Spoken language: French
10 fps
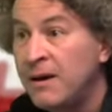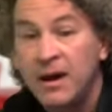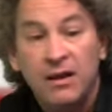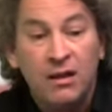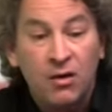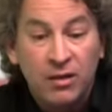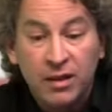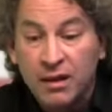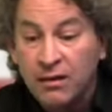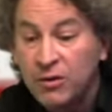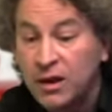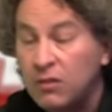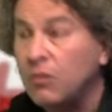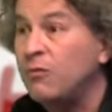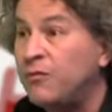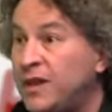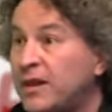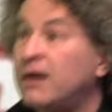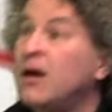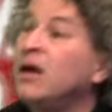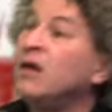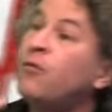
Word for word: Et c'est une question vitale. Il